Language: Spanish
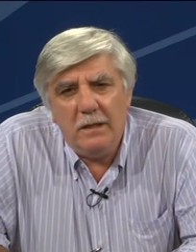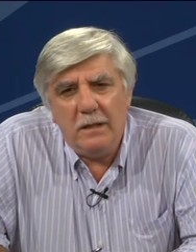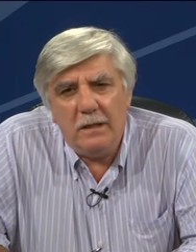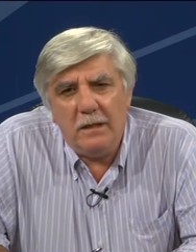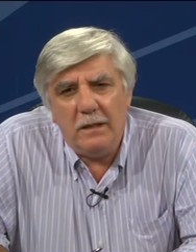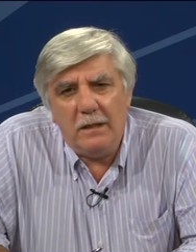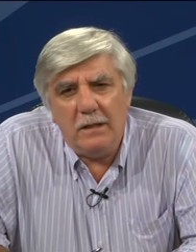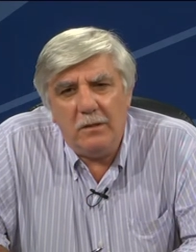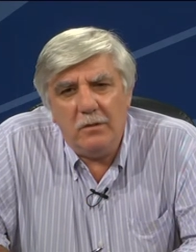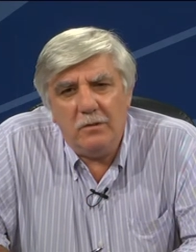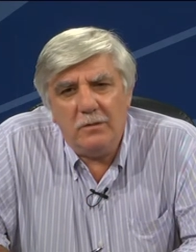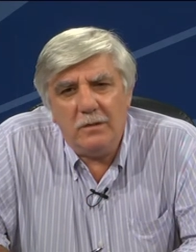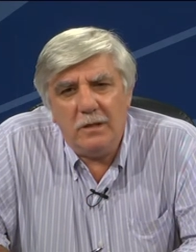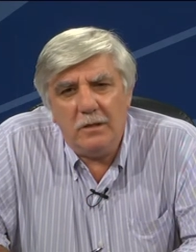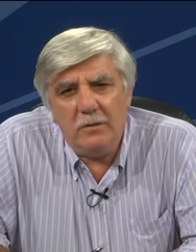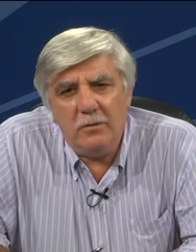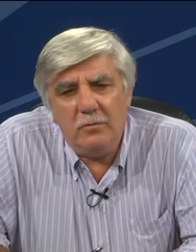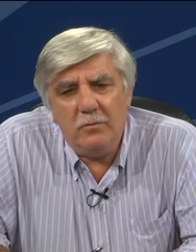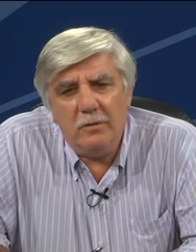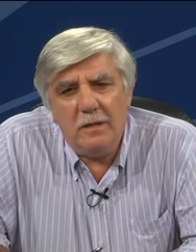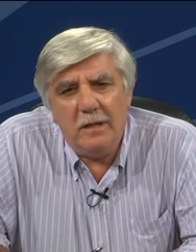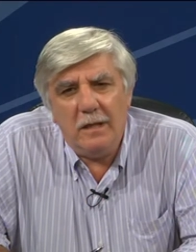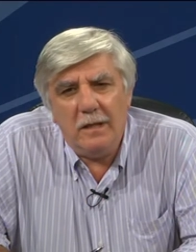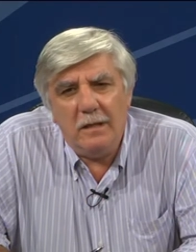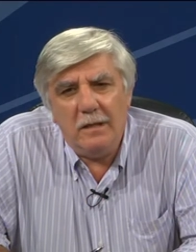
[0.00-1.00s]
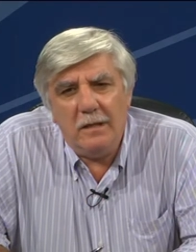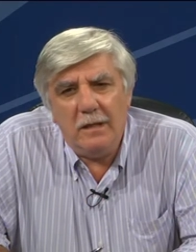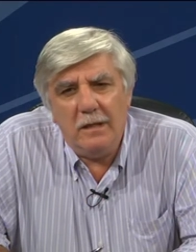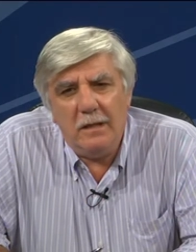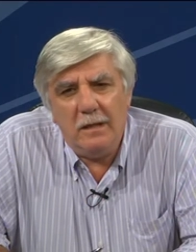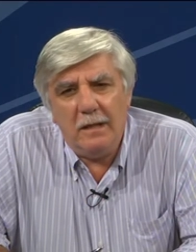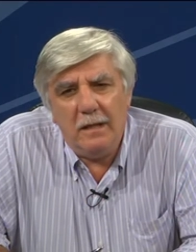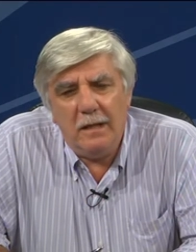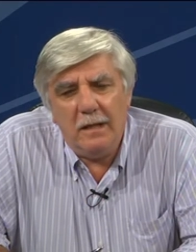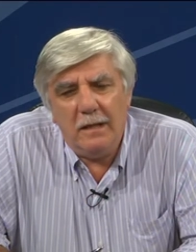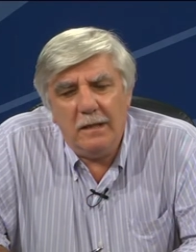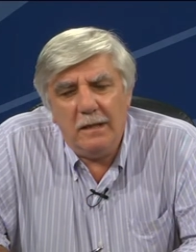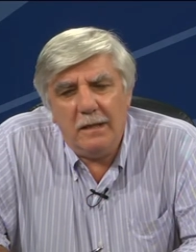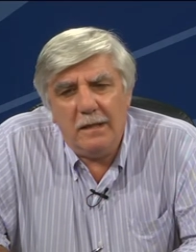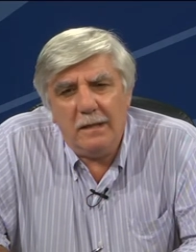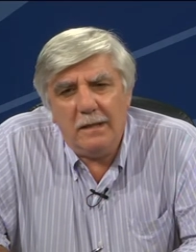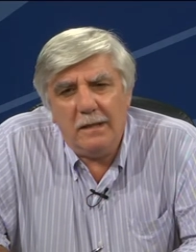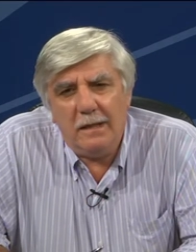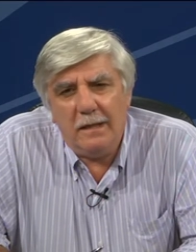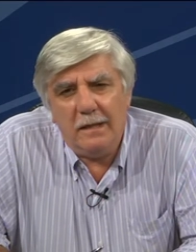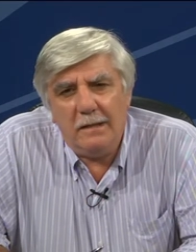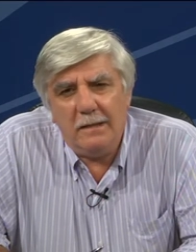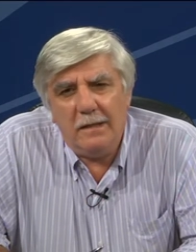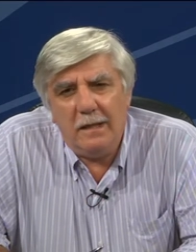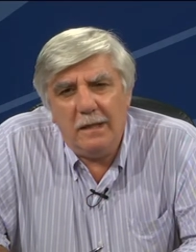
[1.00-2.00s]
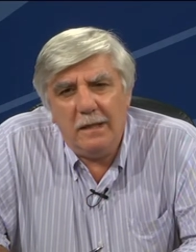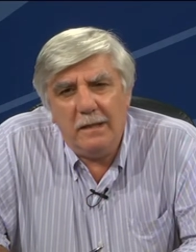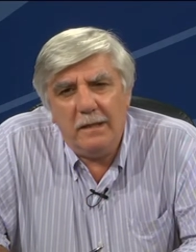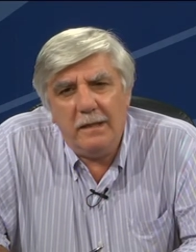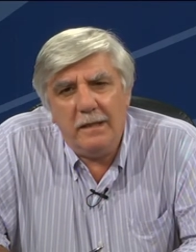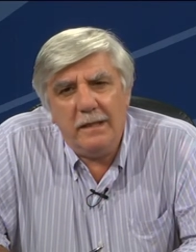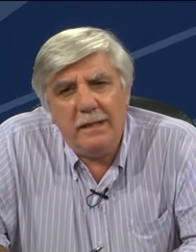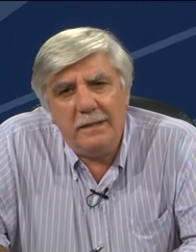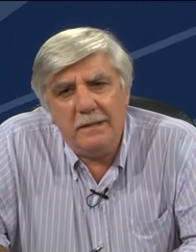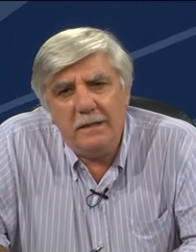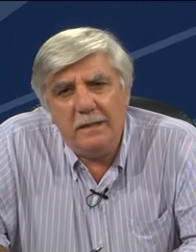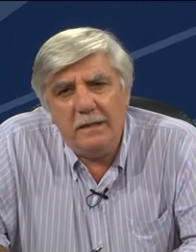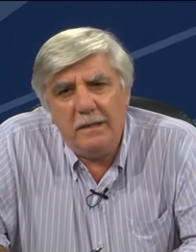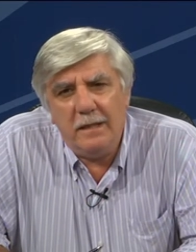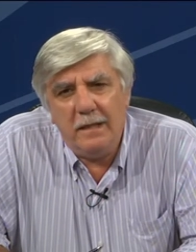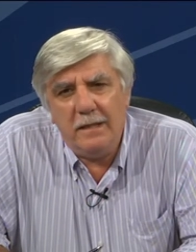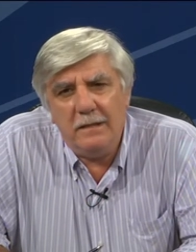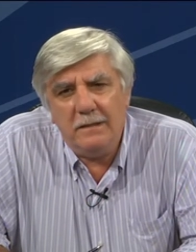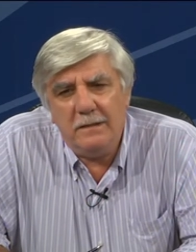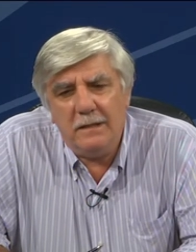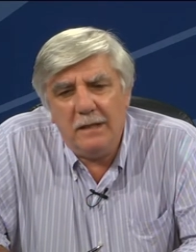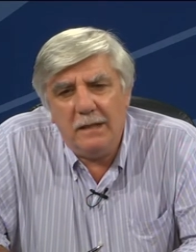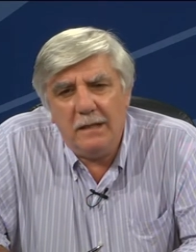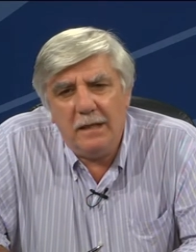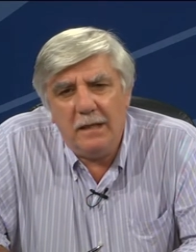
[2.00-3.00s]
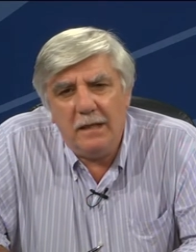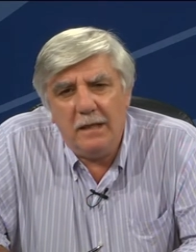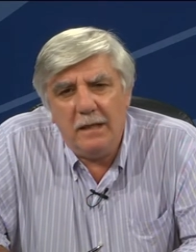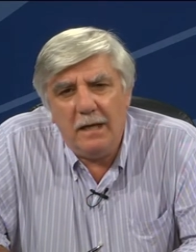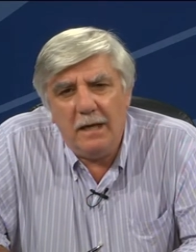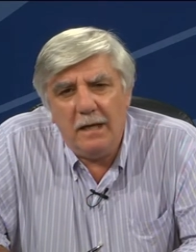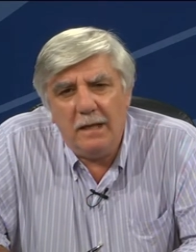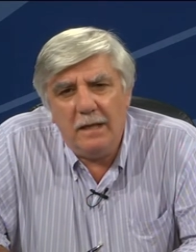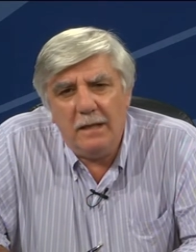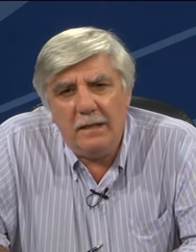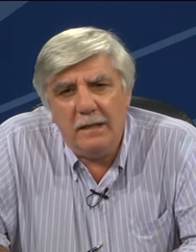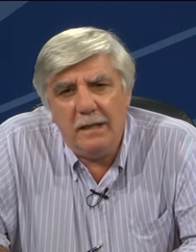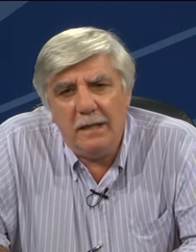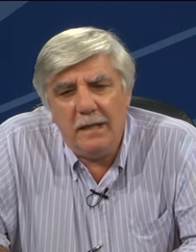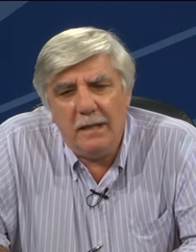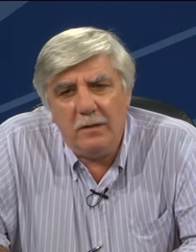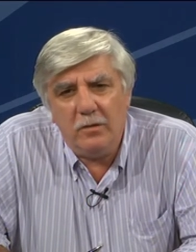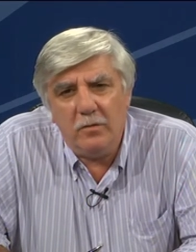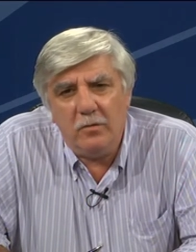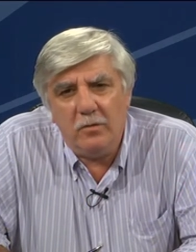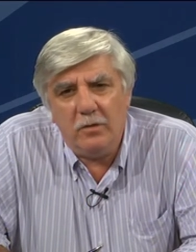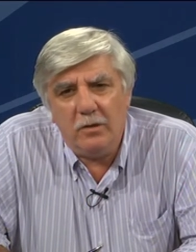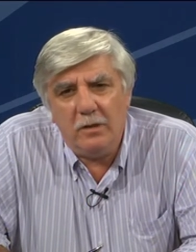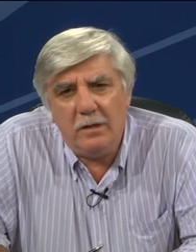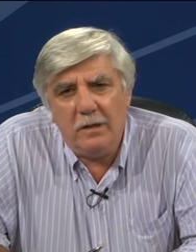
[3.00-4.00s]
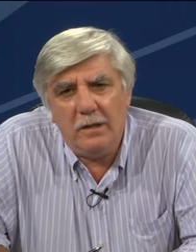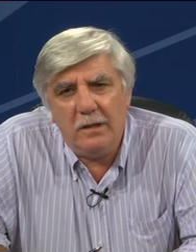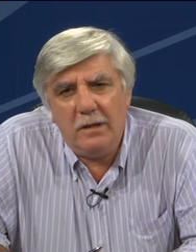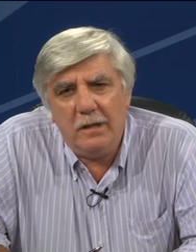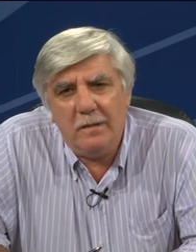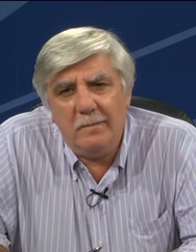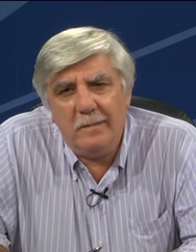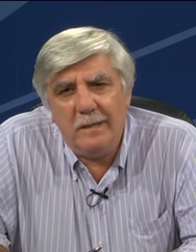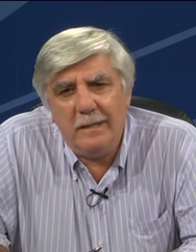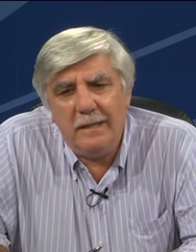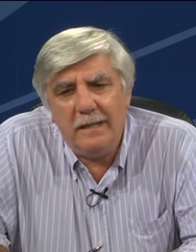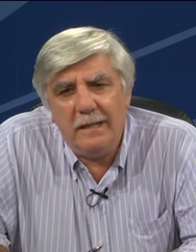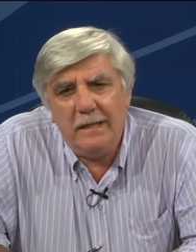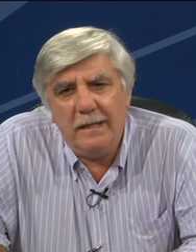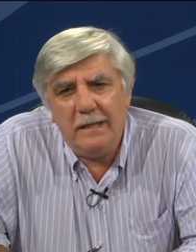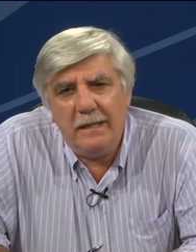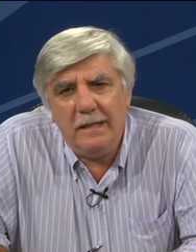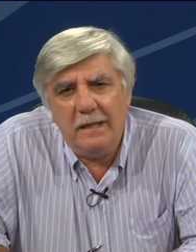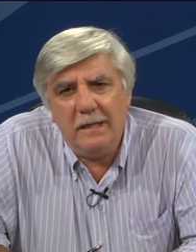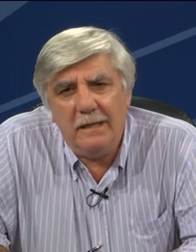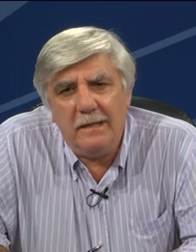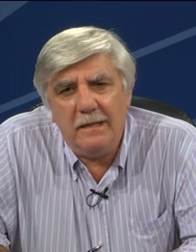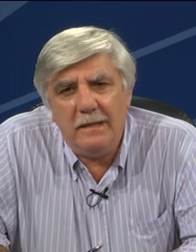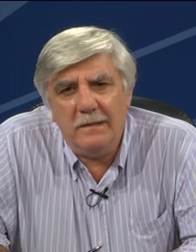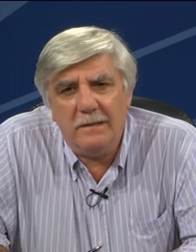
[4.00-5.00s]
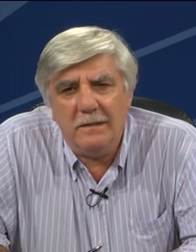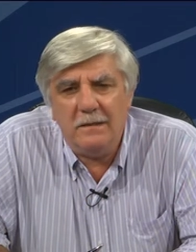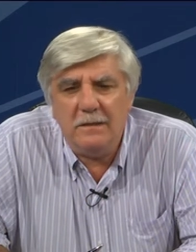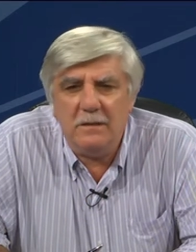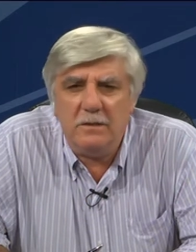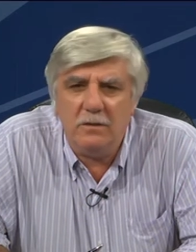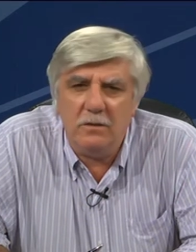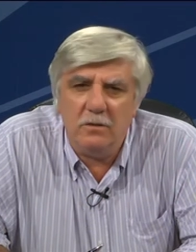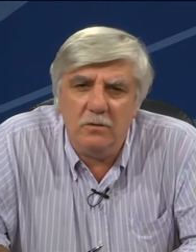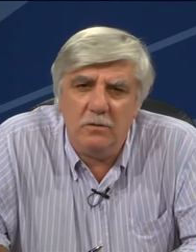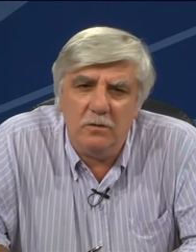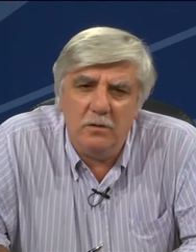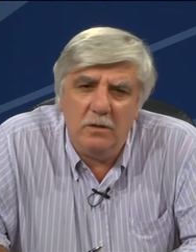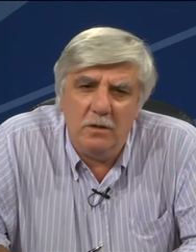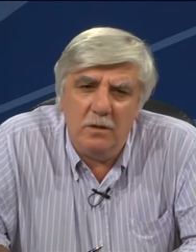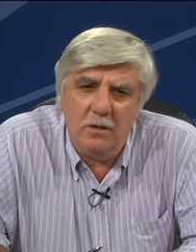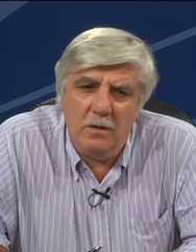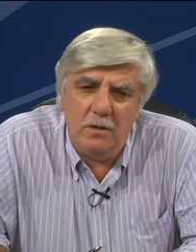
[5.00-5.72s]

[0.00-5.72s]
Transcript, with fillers: y nos ayuden a entender las características intrínsecas de la, torre, de tal manera que el ejercicio